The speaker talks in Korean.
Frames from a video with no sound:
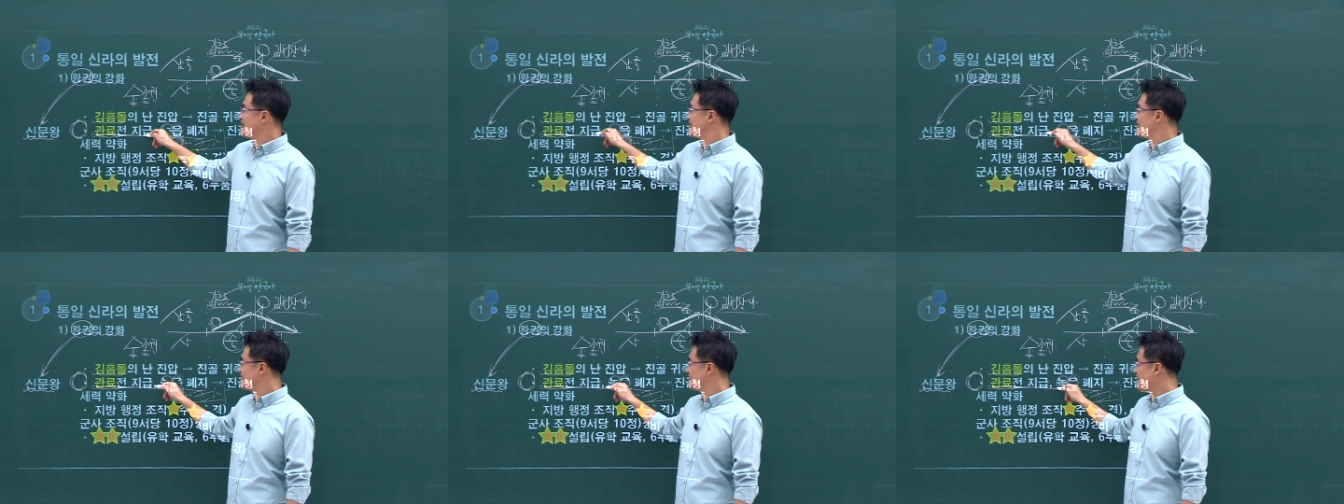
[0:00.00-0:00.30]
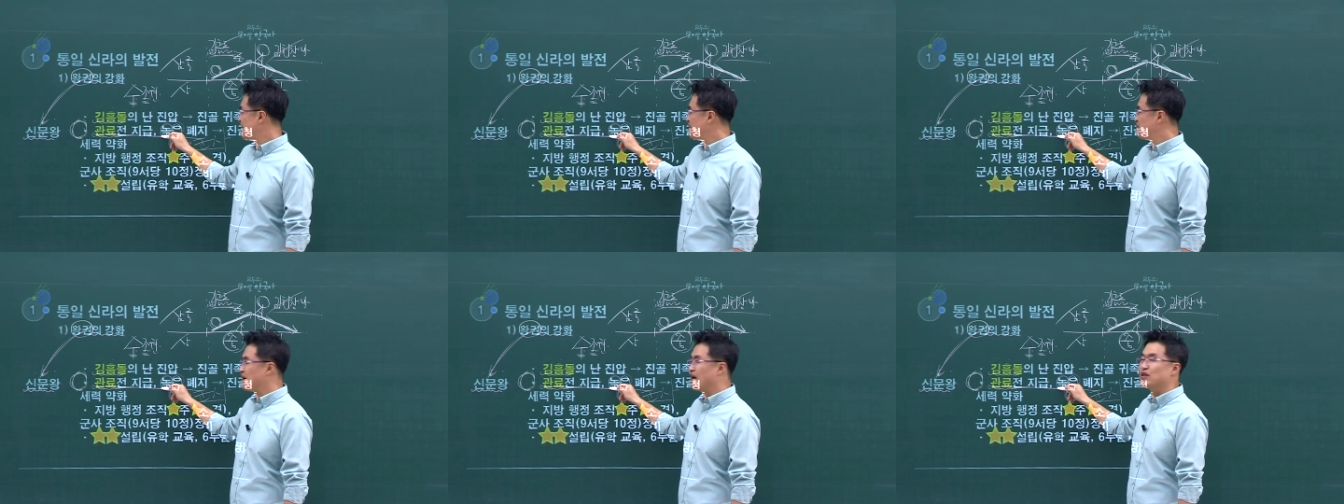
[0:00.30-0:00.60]
그
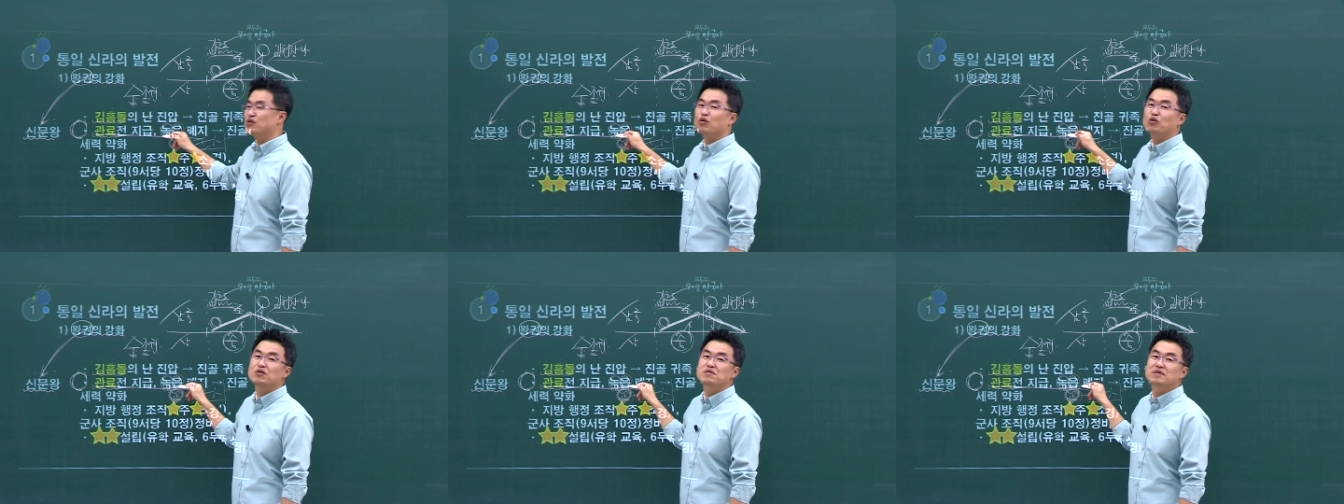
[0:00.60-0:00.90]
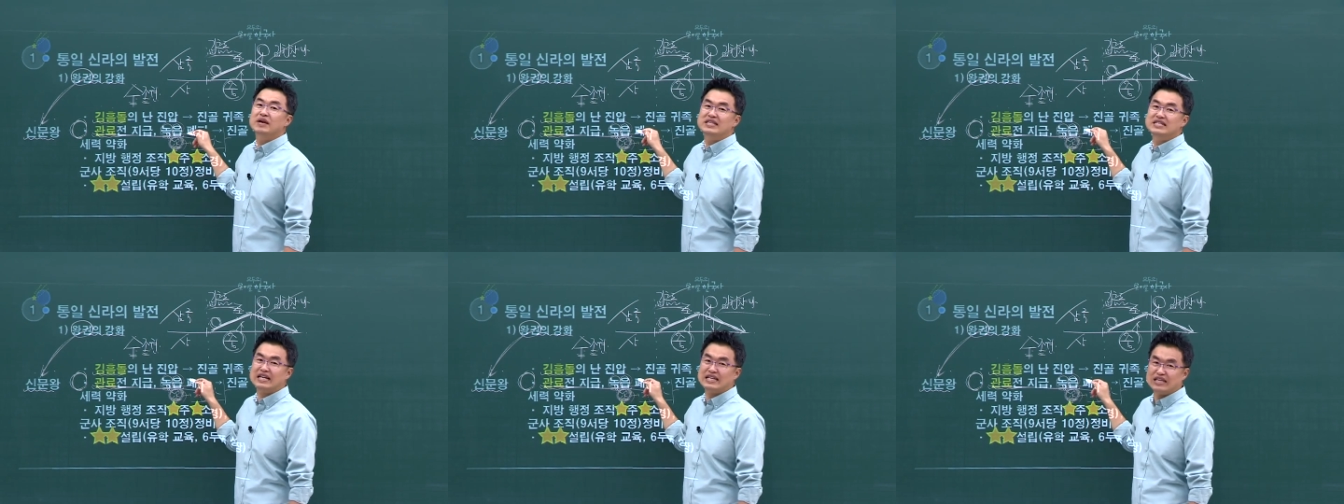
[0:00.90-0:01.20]
다음에 노골
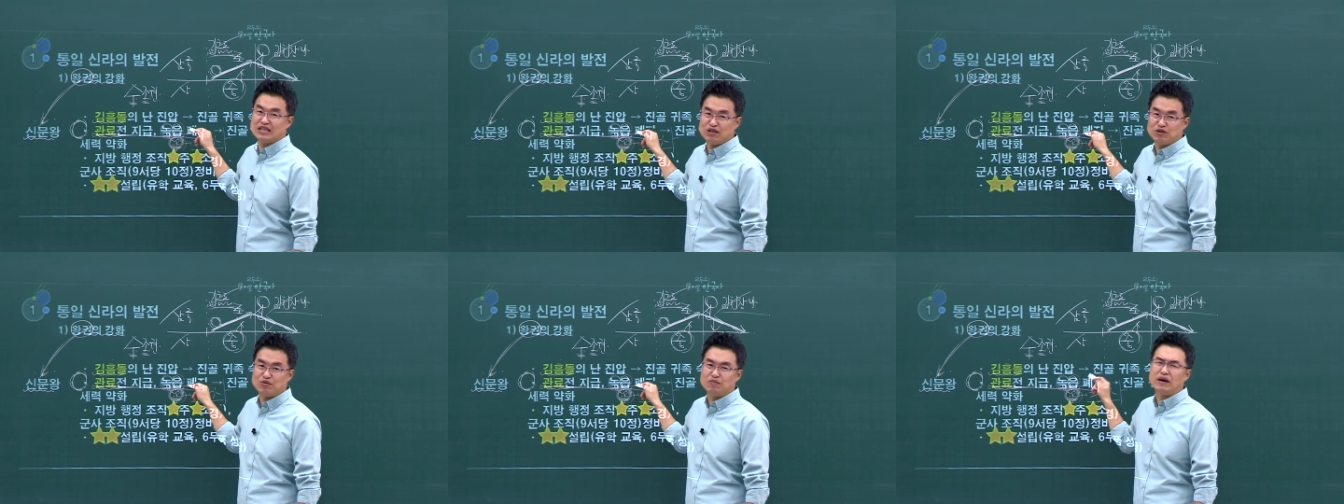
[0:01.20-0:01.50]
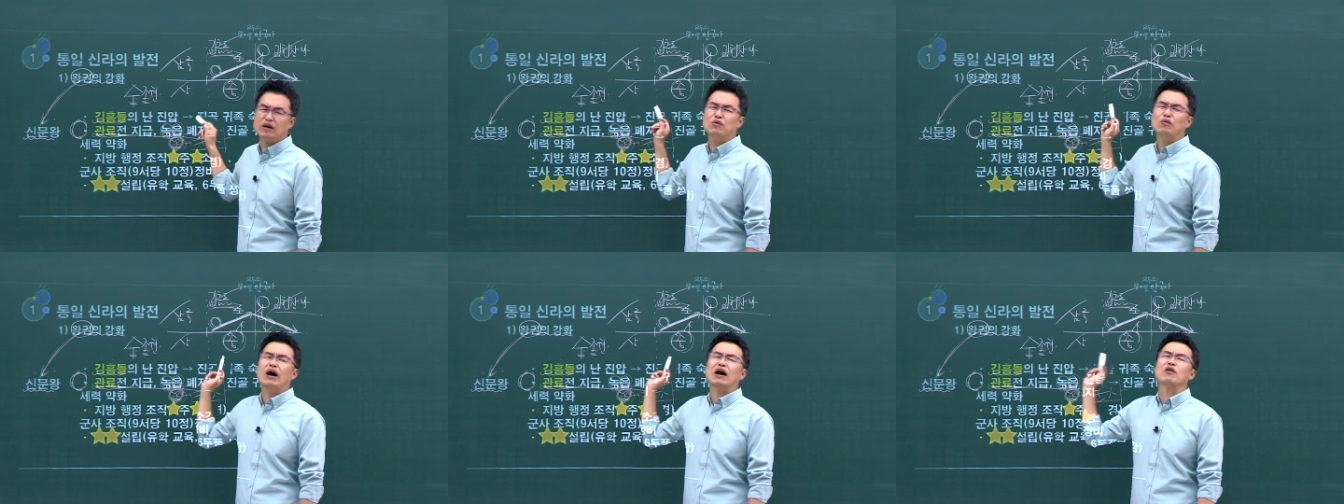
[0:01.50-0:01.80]
폐지 이유
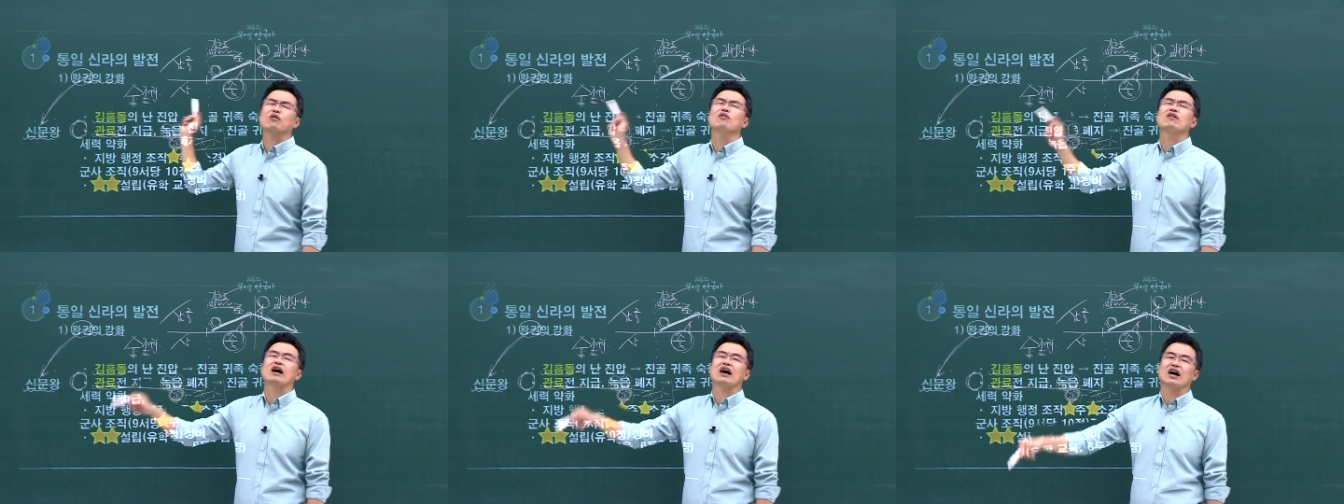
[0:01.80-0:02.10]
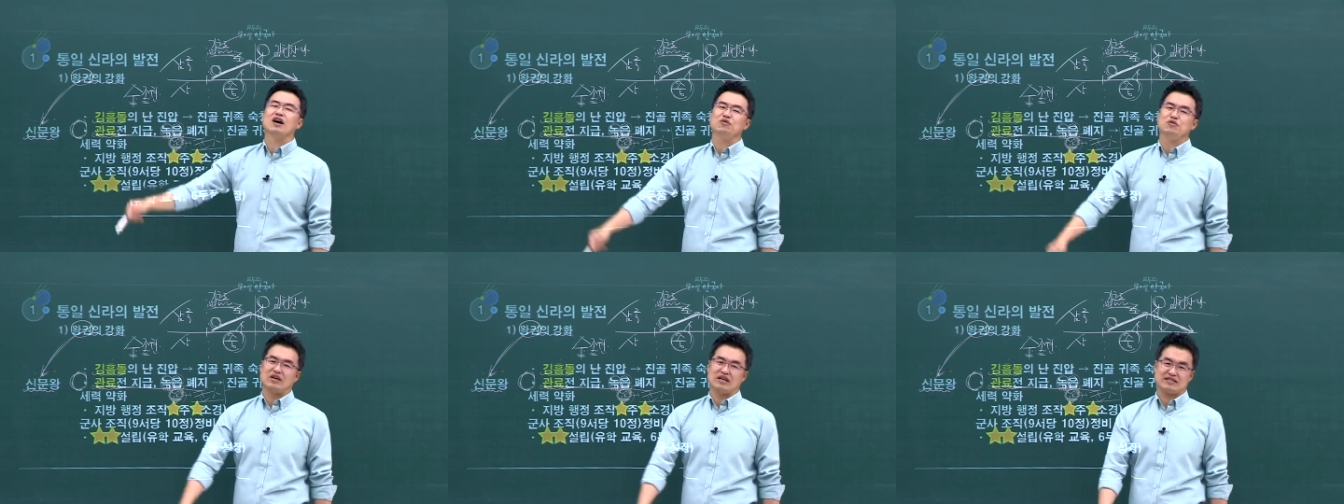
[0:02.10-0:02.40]
바로 왕권
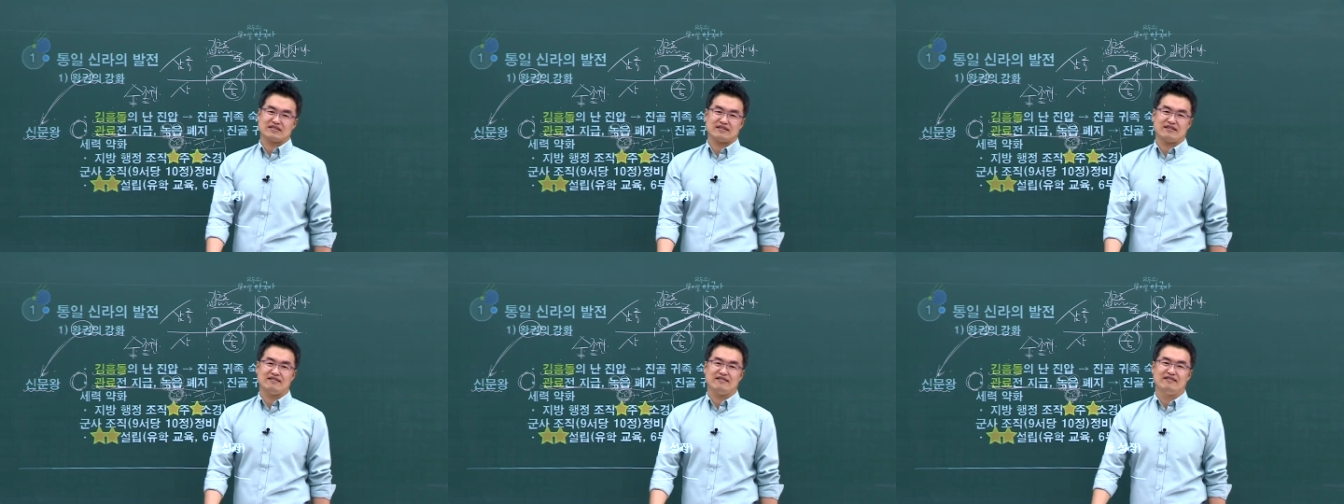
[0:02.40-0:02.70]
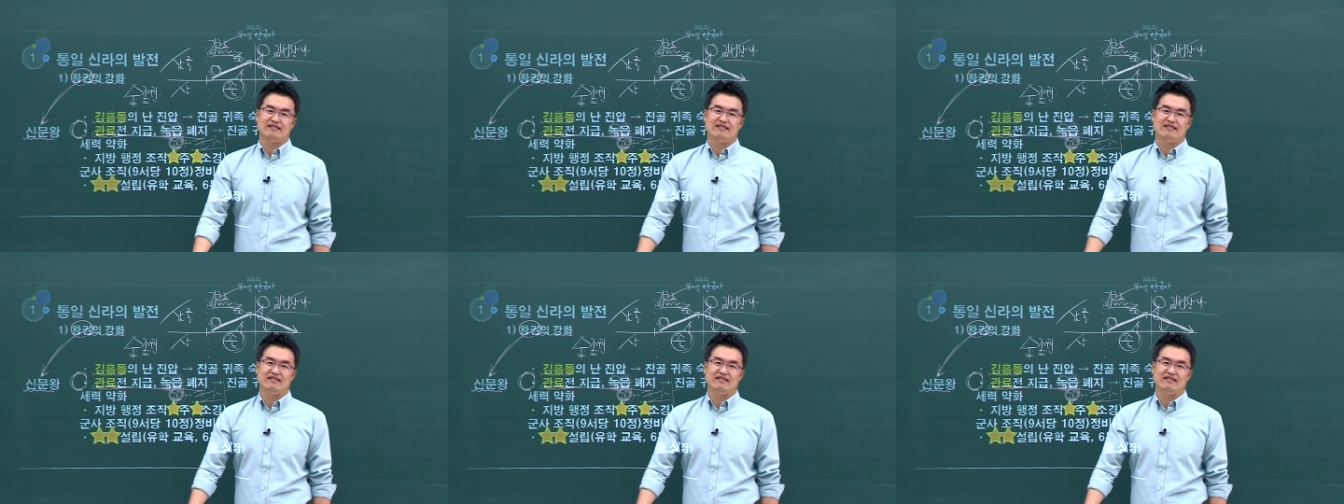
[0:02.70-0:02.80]
강화 위해서.